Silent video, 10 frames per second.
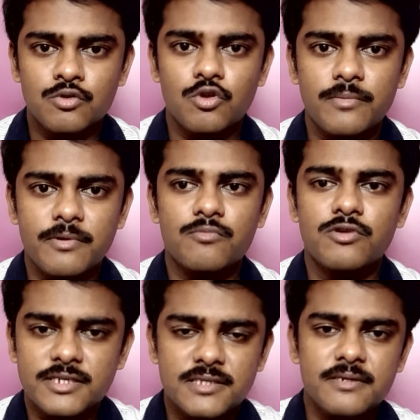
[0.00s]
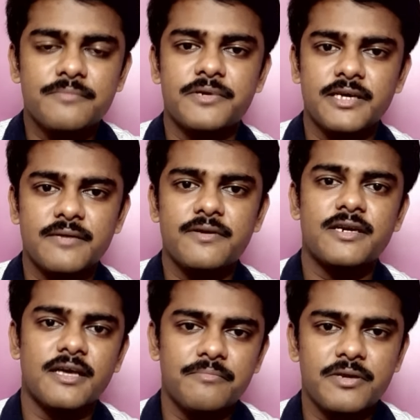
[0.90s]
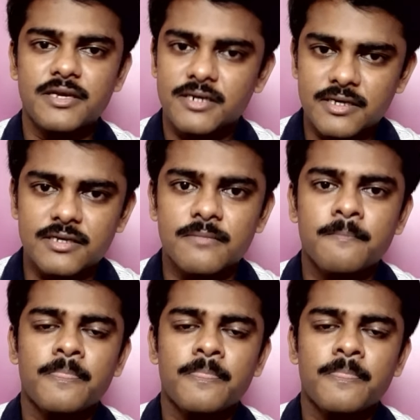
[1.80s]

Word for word: তো এবার মনে আসতে পারে ব্রেক ইভেন টাইম পিরিয়ডটা কি